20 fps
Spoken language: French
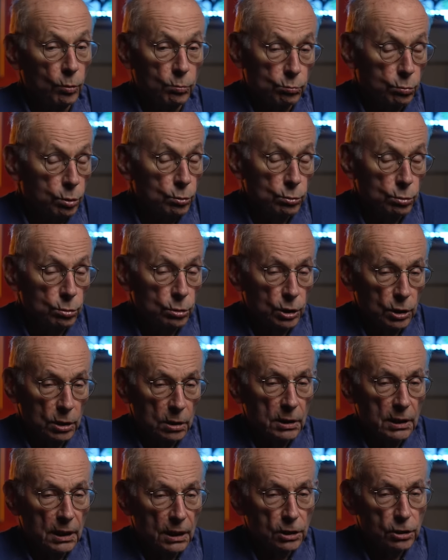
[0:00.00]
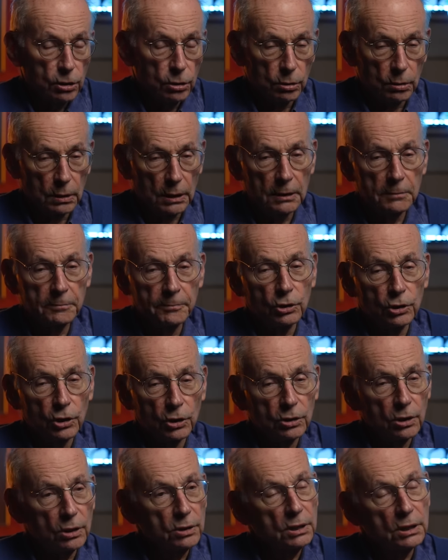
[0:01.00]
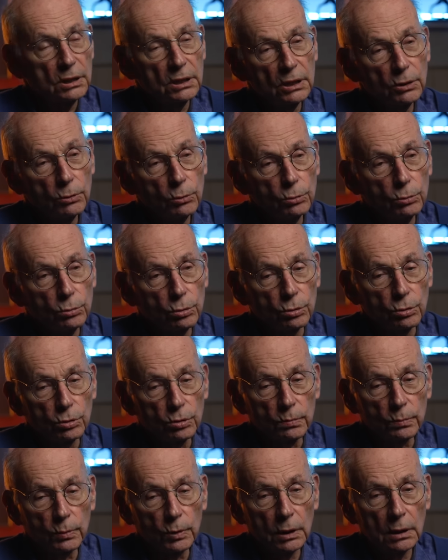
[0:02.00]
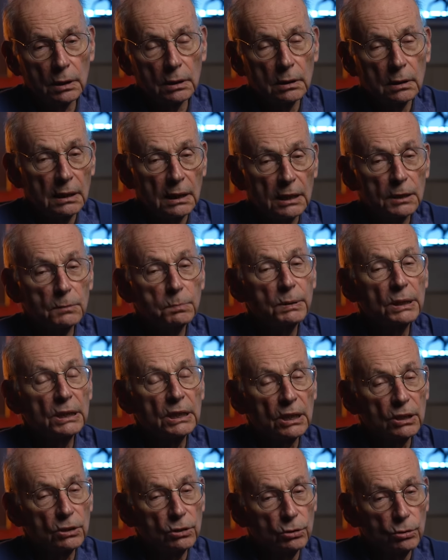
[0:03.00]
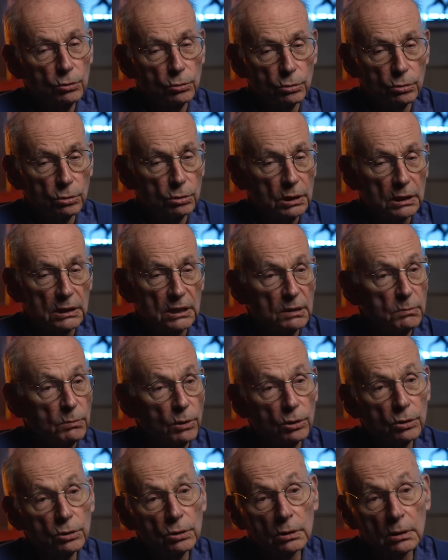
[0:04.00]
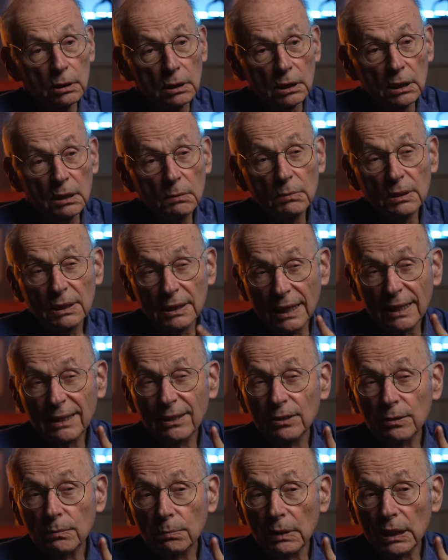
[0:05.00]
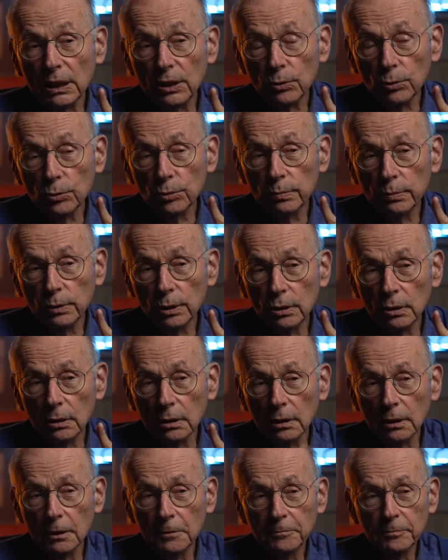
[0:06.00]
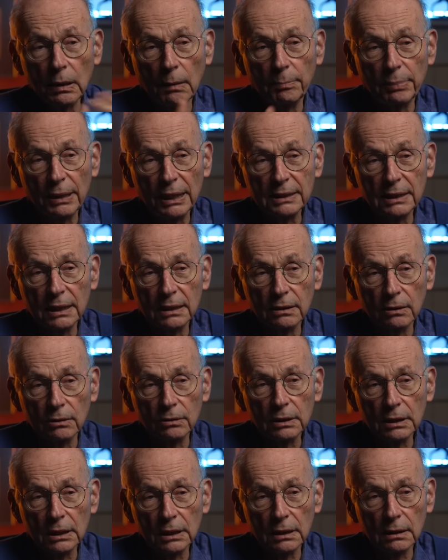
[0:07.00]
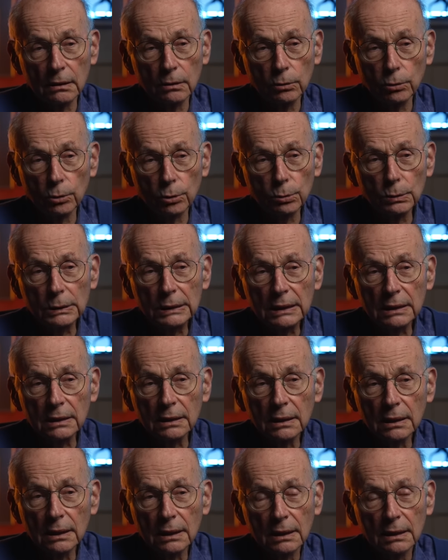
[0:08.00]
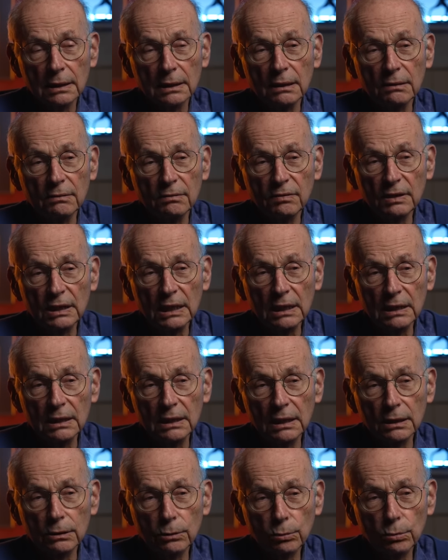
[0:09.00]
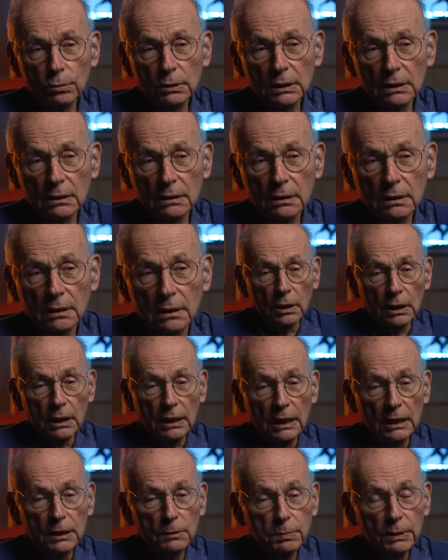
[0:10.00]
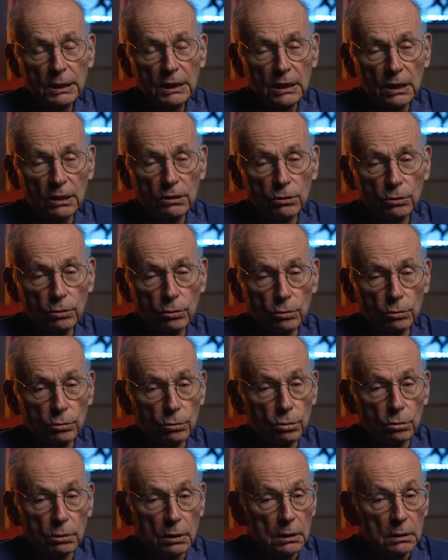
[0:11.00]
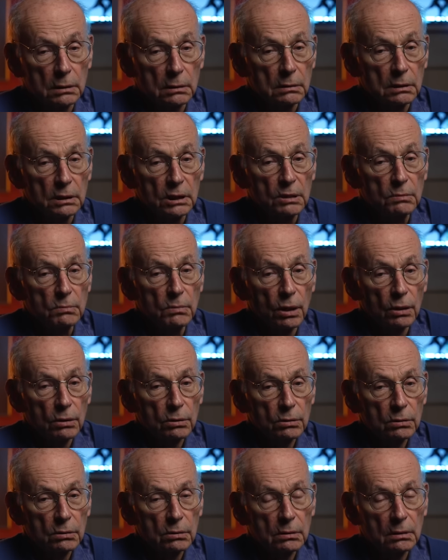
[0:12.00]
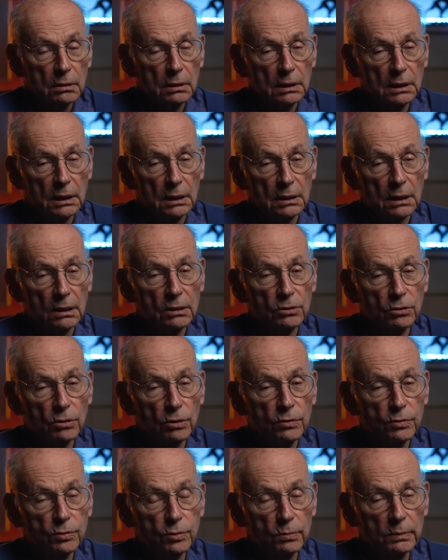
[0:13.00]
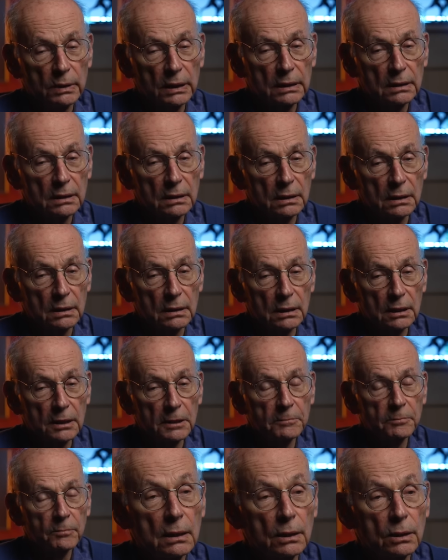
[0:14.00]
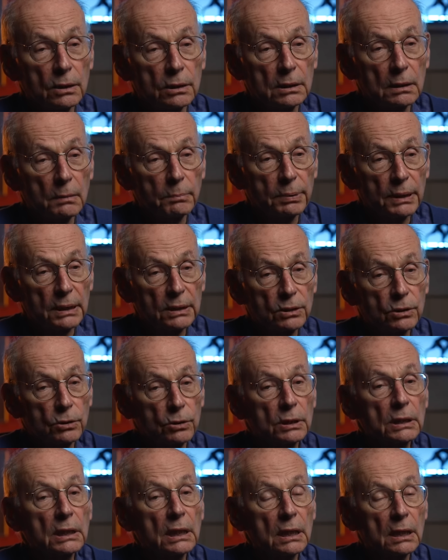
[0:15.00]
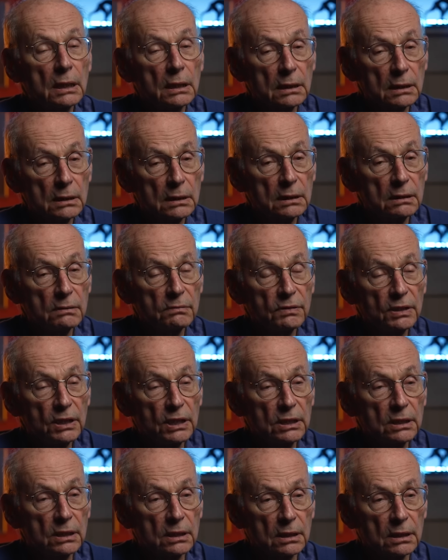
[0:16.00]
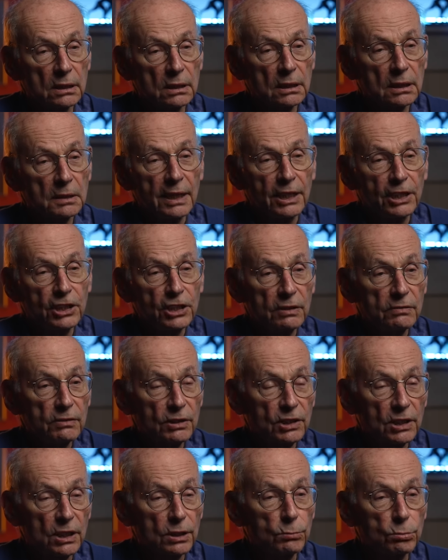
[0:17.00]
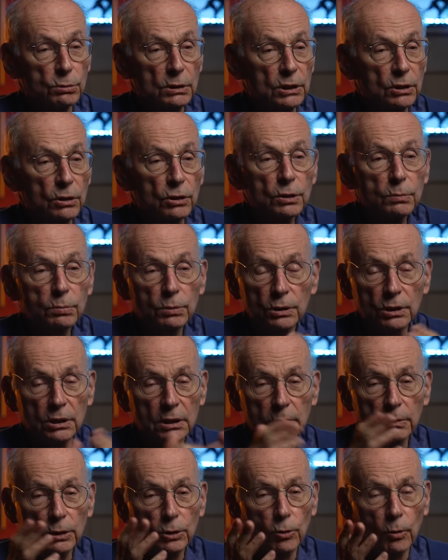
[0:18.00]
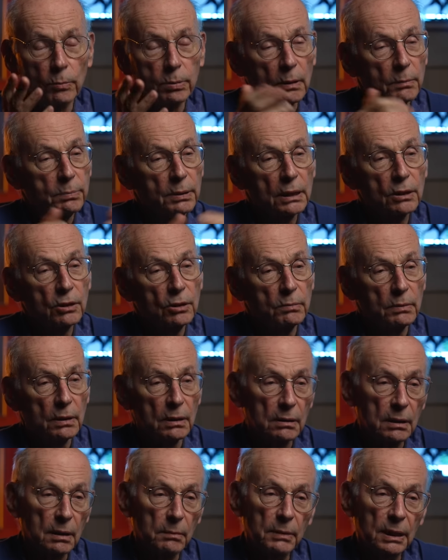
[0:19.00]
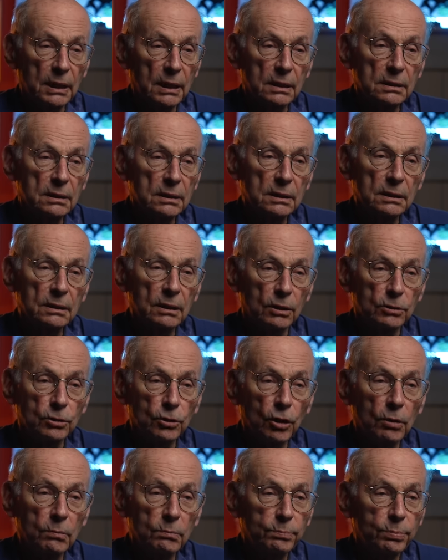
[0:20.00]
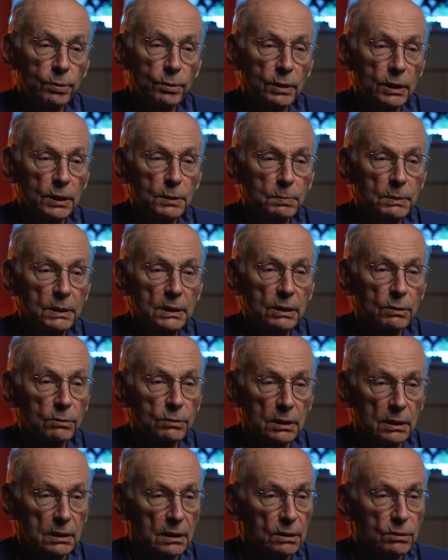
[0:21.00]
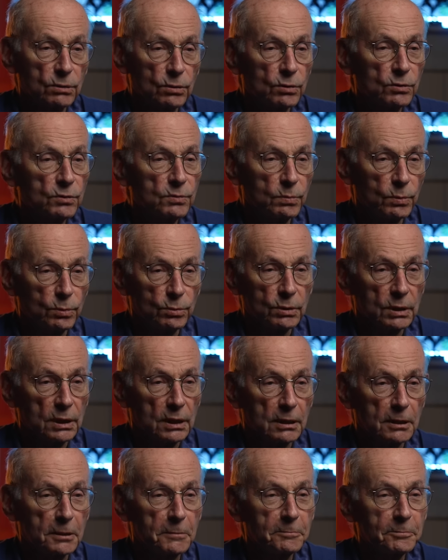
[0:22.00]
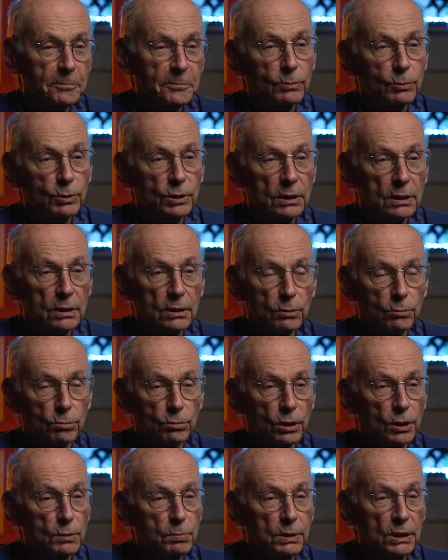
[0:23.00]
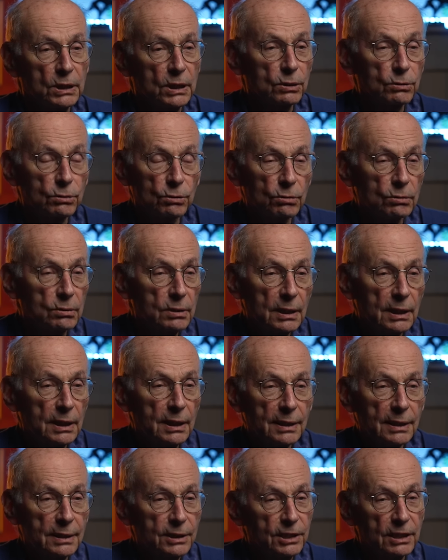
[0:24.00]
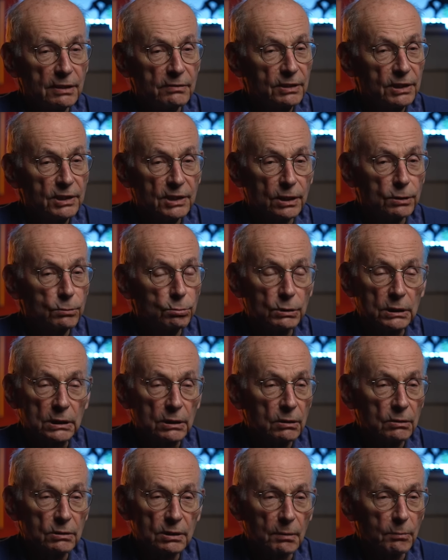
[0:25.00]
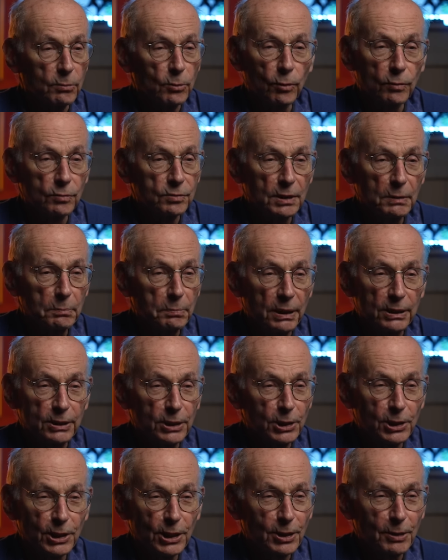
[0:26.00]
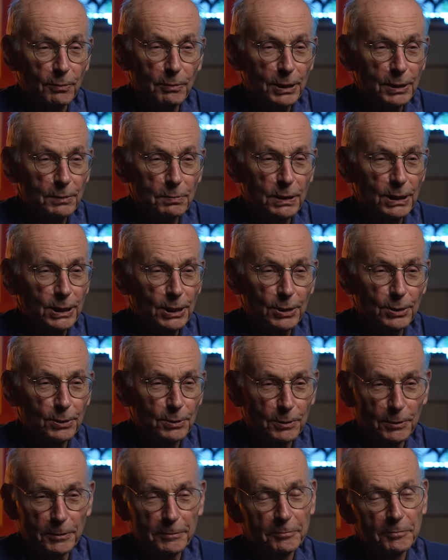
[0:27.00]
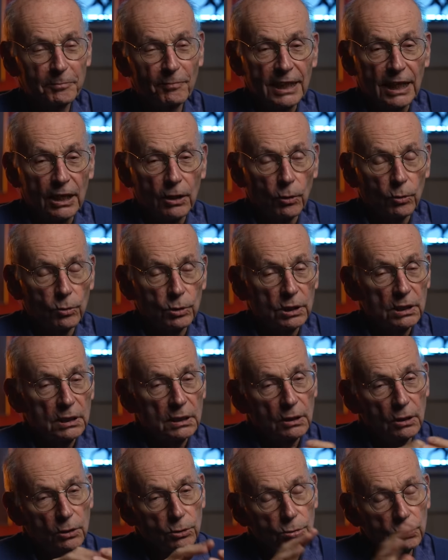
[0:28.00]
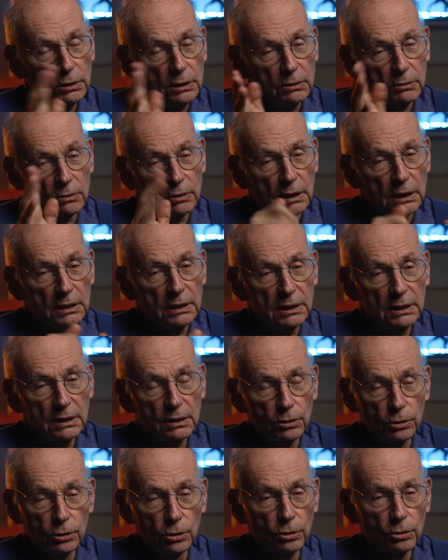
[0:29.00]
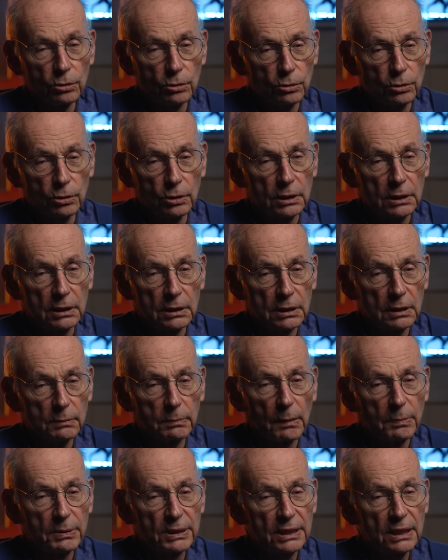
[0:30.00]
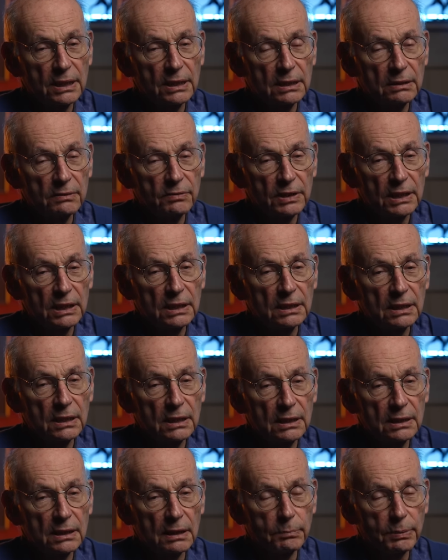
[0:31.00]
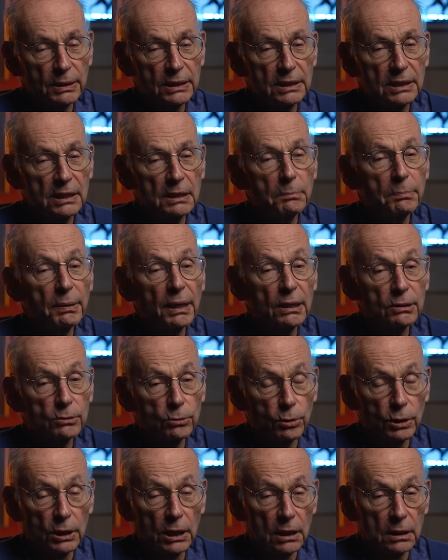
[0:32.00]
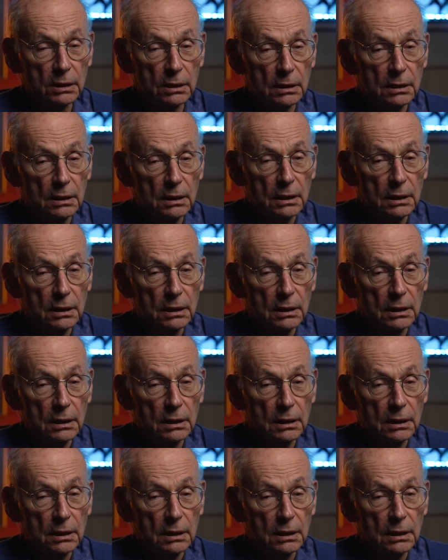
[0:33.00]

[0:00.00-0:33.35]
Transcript: beaucoup de gens, et la Shoah, j'entendais dire autour de moi, l'explication de cet immense crime, 50 millions de morts, la planète entière ruinée, des villes détruites, l'explication de cette immense catastrophe humaine, c'était euh, c'est parce que Hitler est syphilitique. Et j'avais 7-8 ans, je me disais, mais je comprends pas comment la maladie d'un homme peut expliquer une catastrophe mondiale. Je me disais, c'est une explication j'avais 7-8 ans, ça ne me convenait pas déjà comme explication. Alors on disait ensuite, on a dit non, non, c'est pas parce qu'il est syphilitique, c'est parce qu'il est paranoïaque.